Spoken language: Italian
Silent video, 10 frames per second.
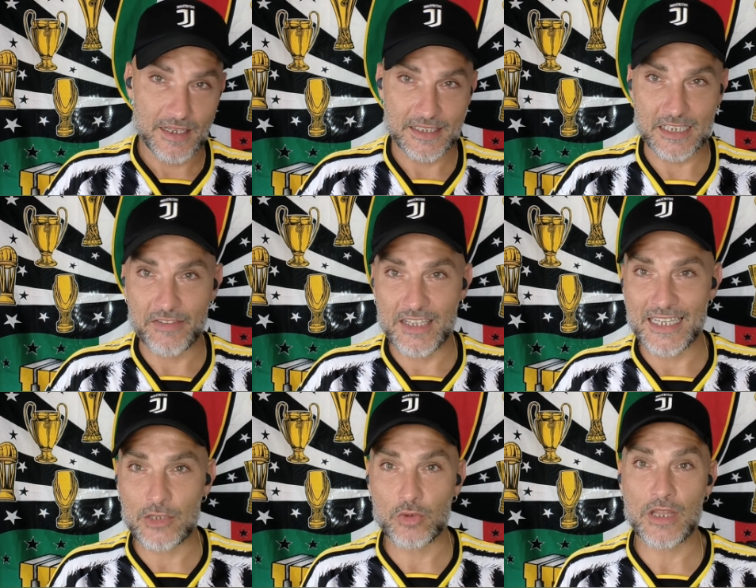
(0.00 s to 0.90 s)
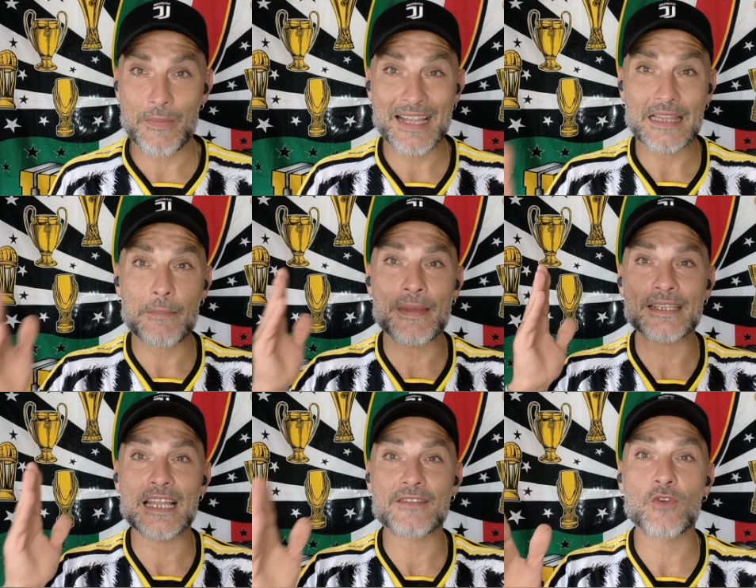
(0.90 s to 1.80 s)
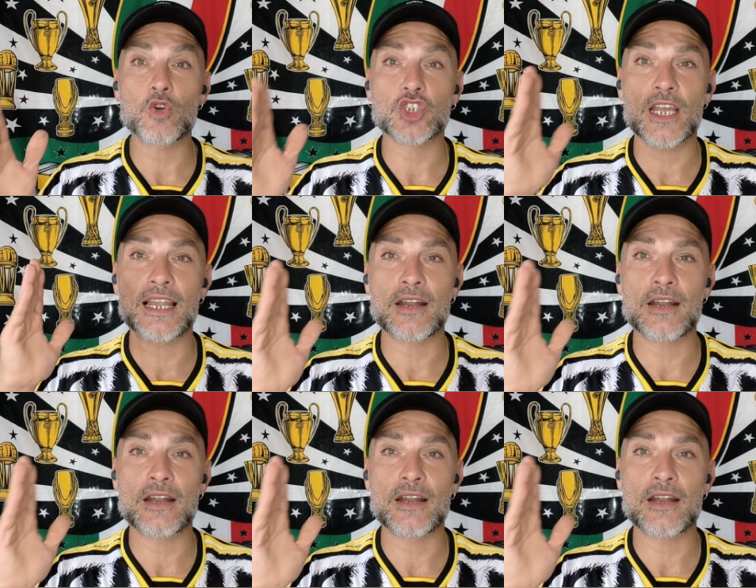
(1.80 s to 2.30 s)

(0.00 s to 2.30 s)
Iscriviti gratuitamente per dar voce